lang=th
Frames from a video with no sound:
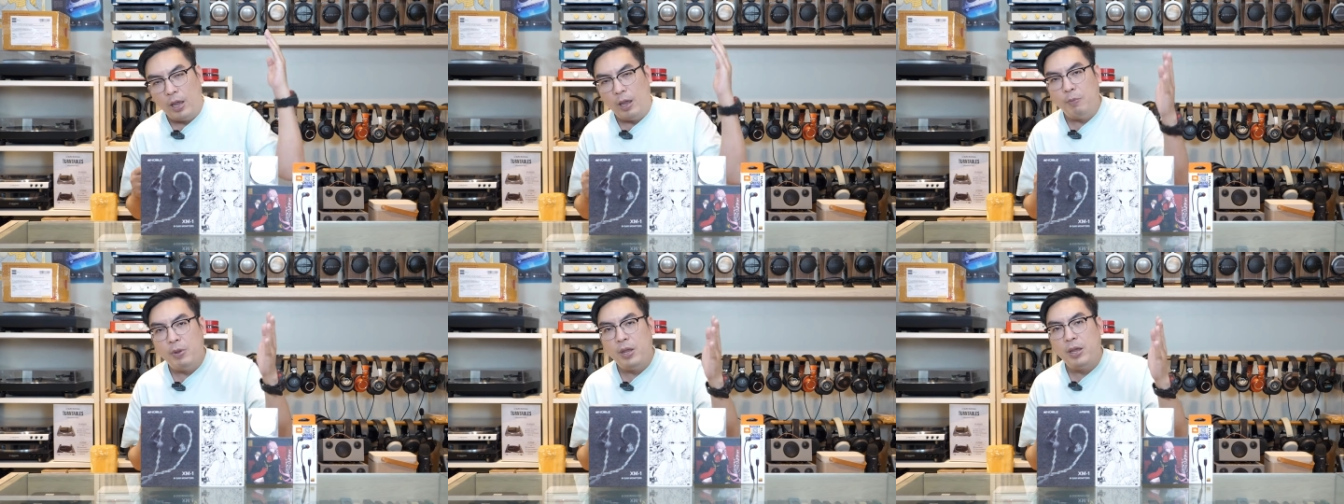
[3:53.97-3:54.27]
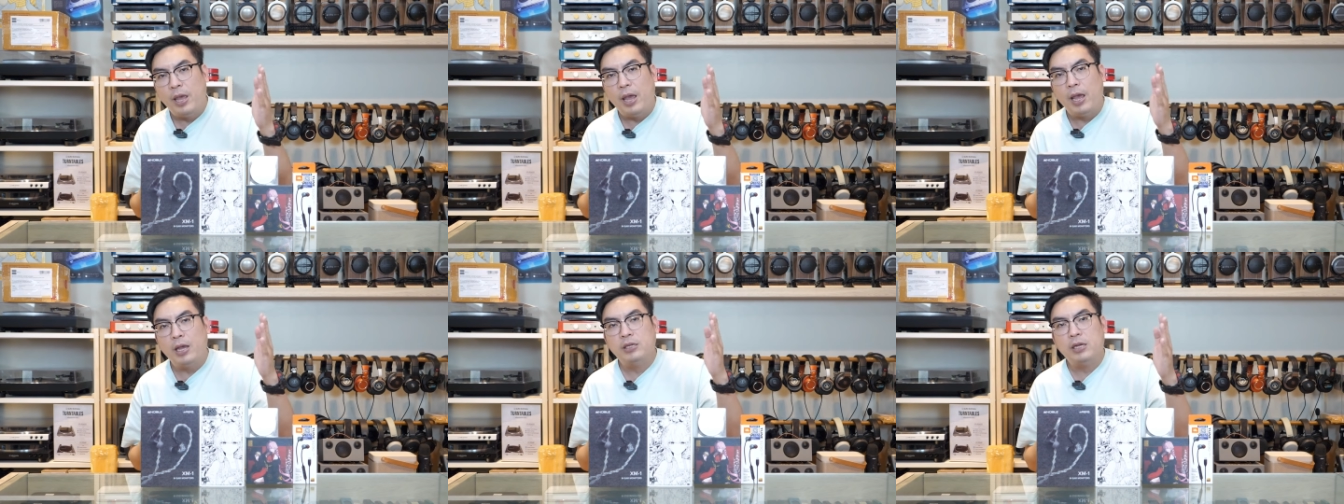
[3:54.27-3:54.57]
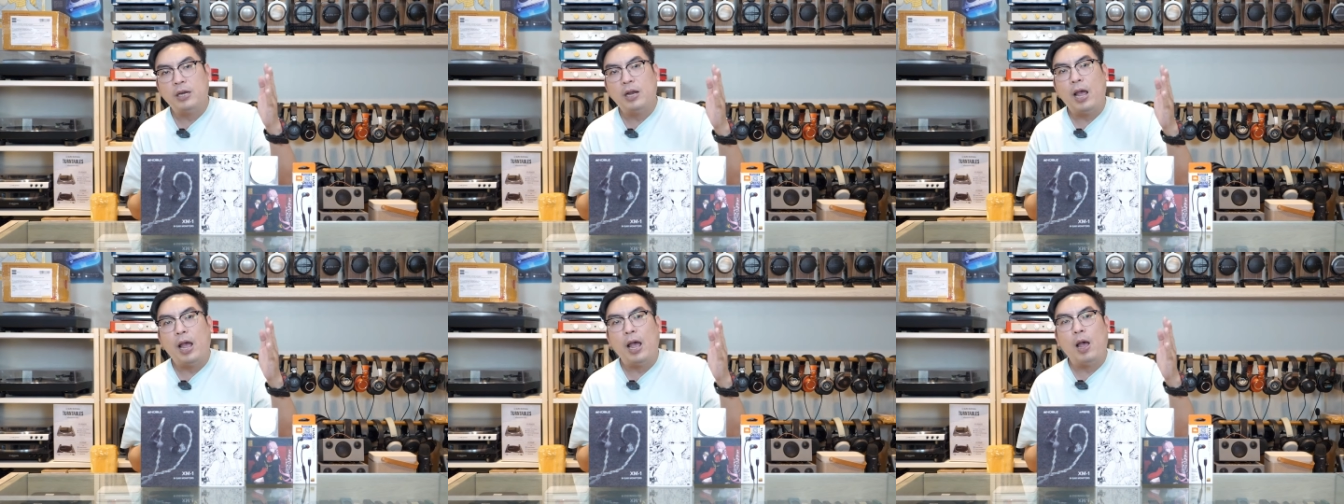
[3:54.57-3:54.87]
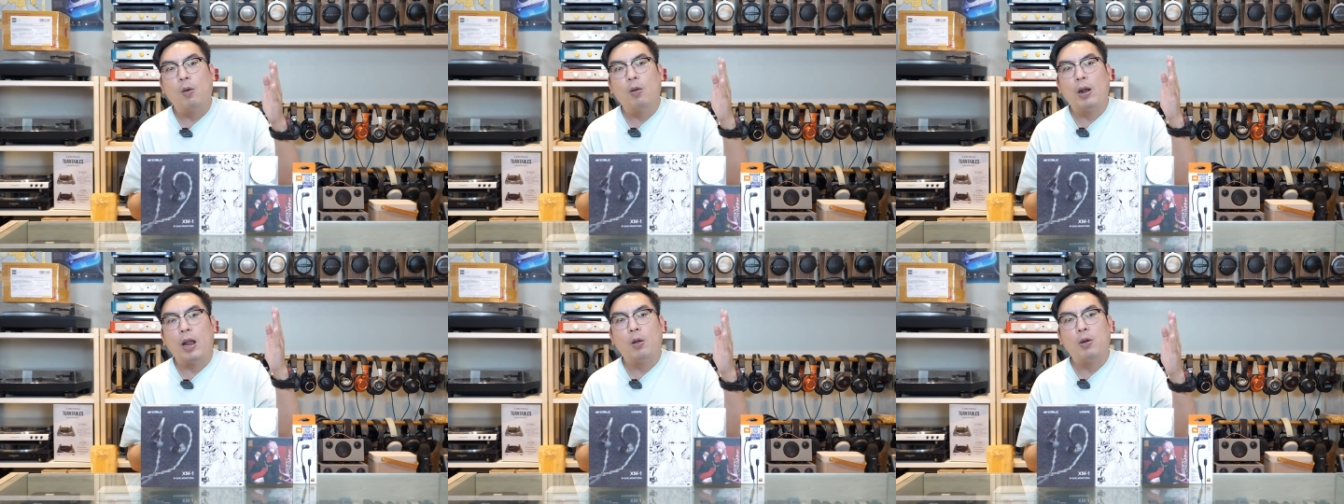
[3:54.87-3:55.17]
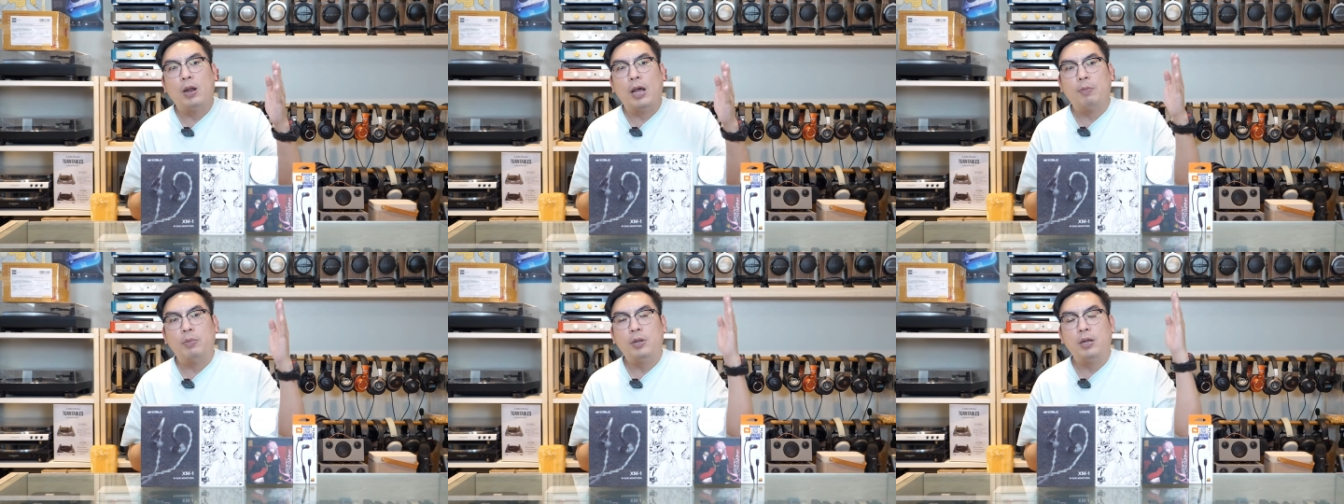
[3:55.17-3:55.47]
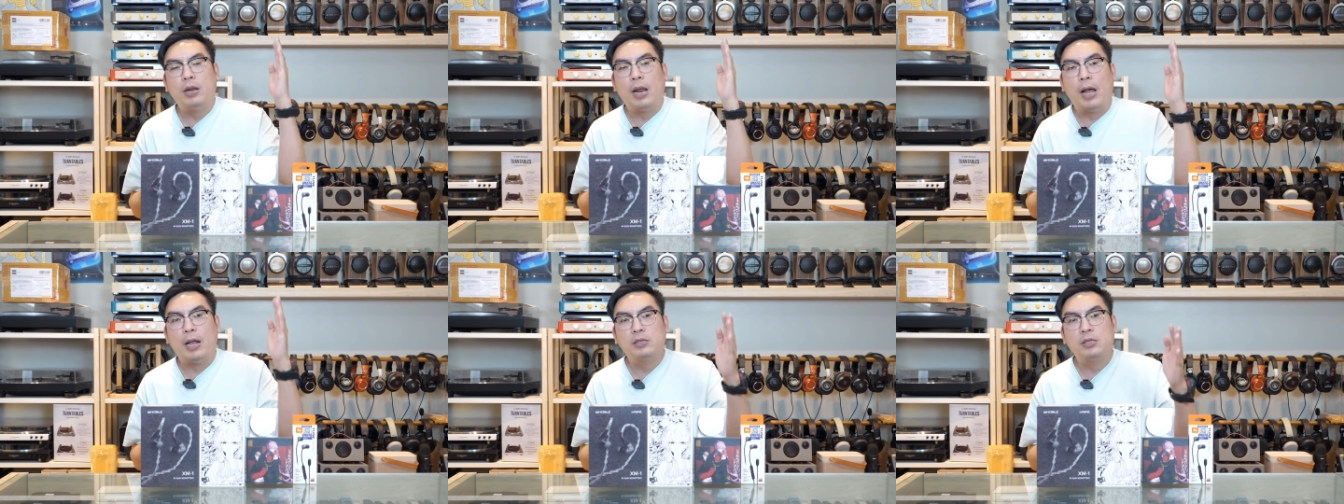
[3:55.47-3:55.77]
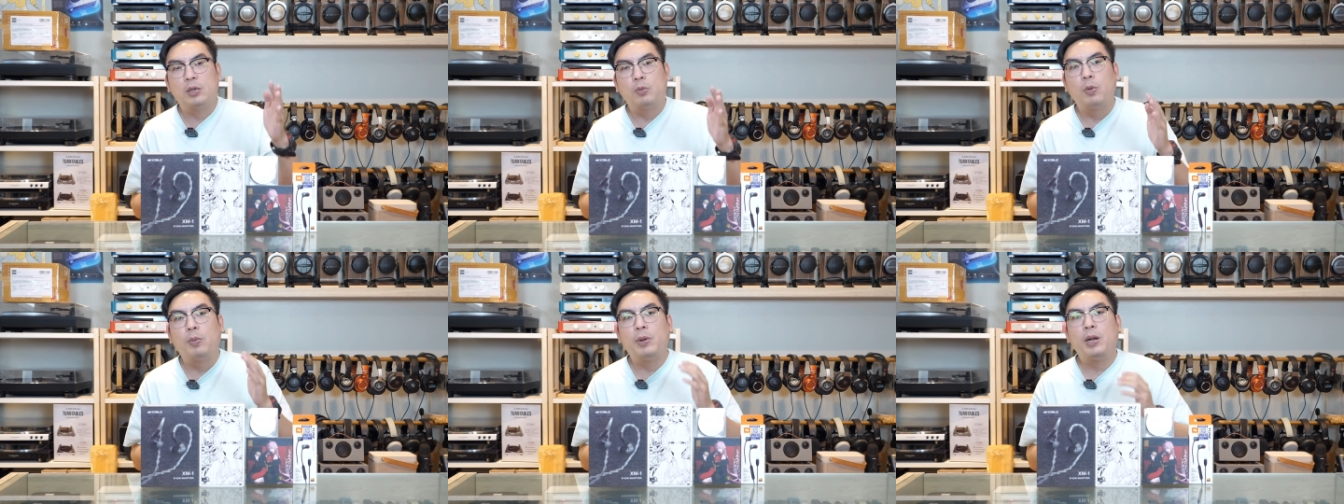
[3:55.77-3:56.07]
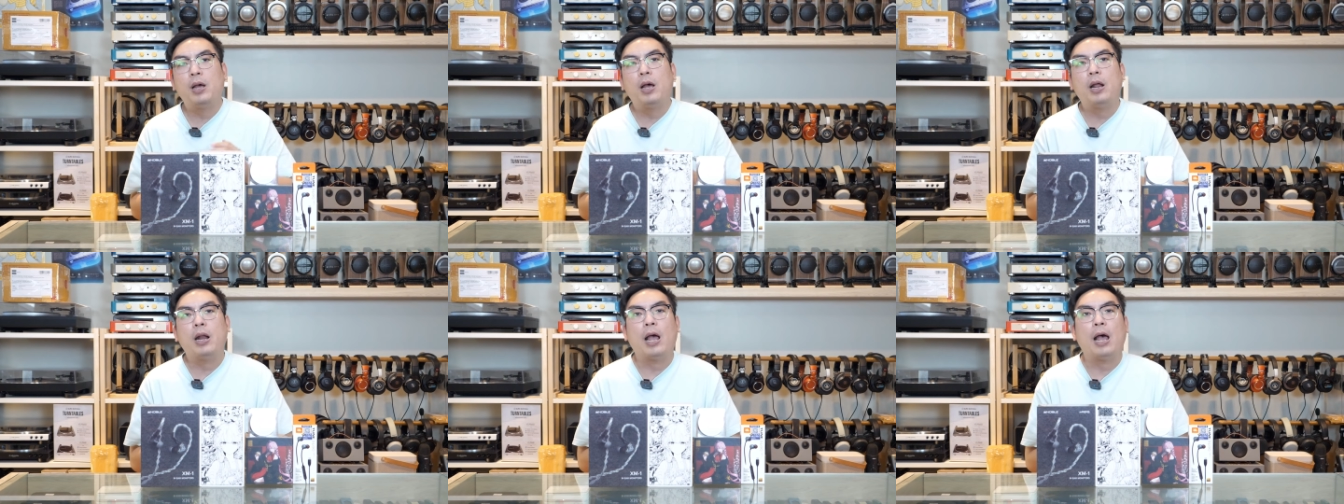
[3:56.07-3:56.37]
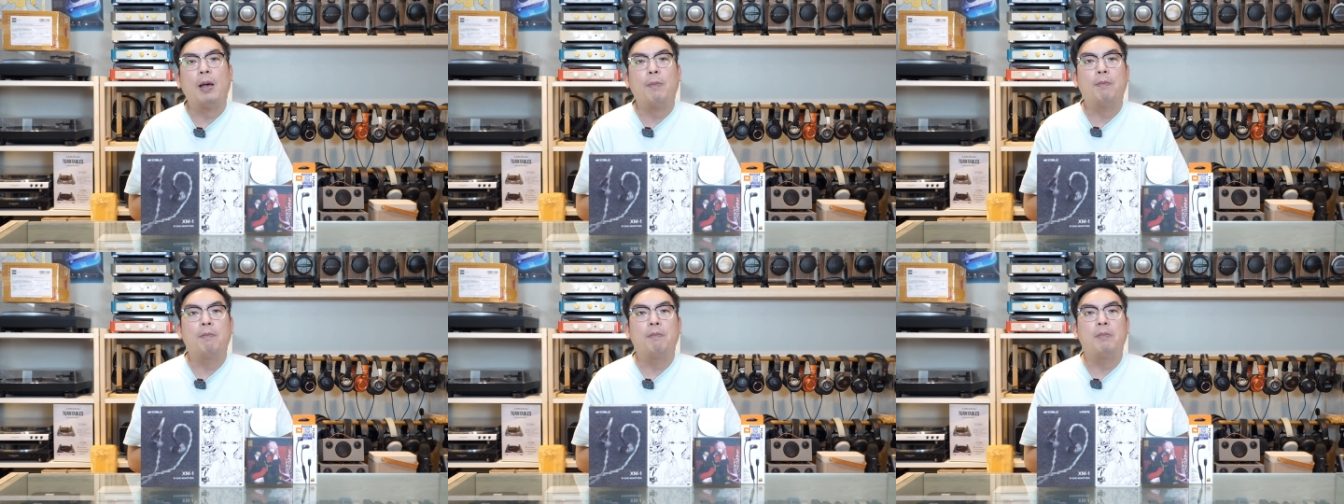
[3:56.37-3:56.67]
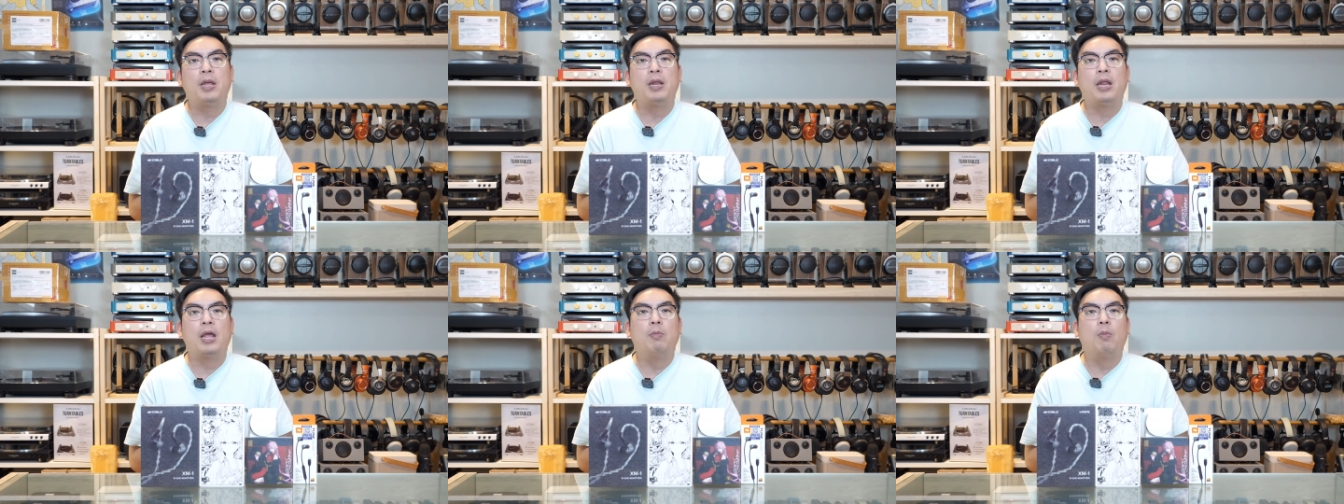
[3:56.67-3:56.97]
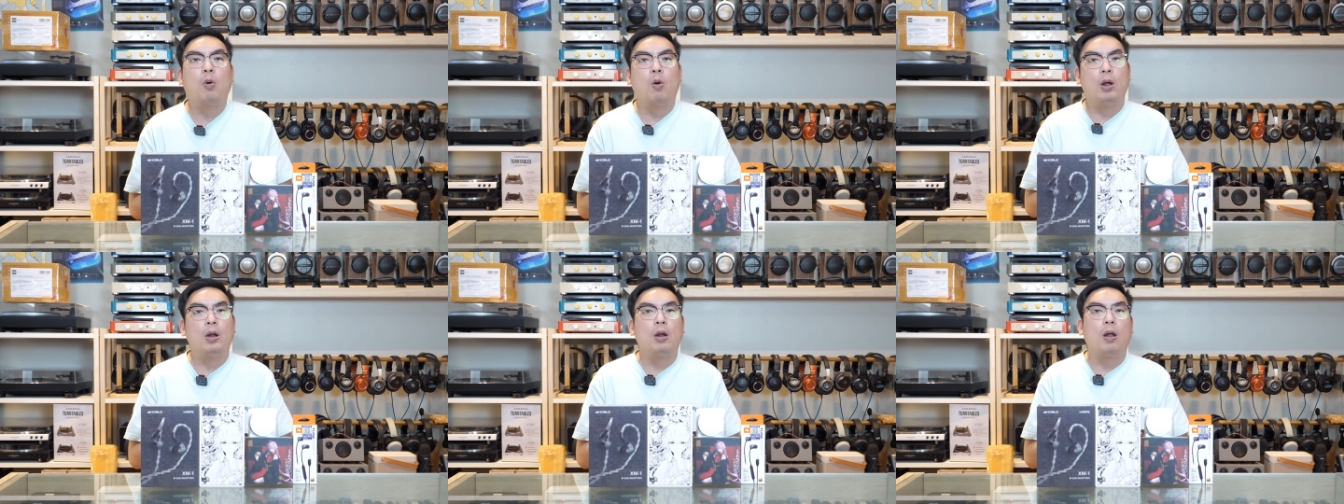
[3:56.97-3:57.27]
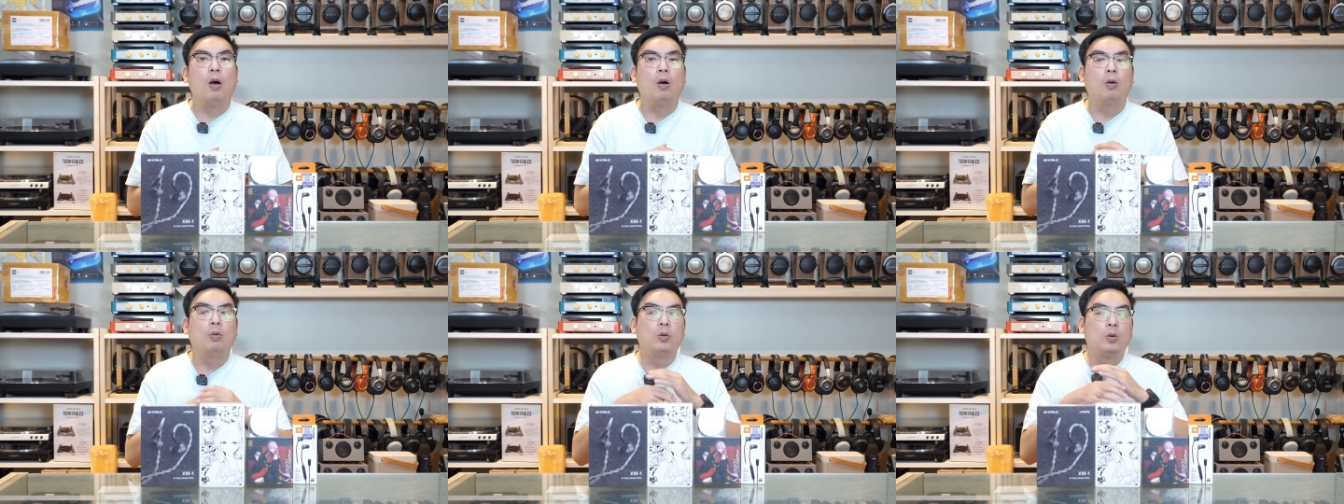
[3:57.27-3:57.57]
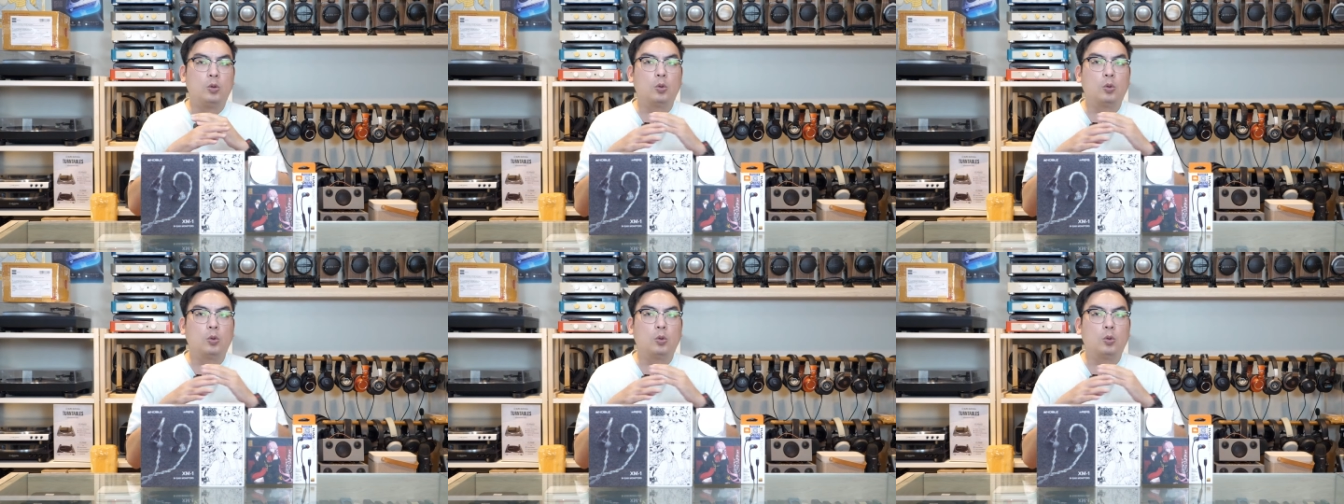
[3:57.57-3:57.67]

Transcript: เอ็ม บี เค ชั้นห้าของเรานะครับที่ร้าน Superder นะครับมีเดโมให้ลอง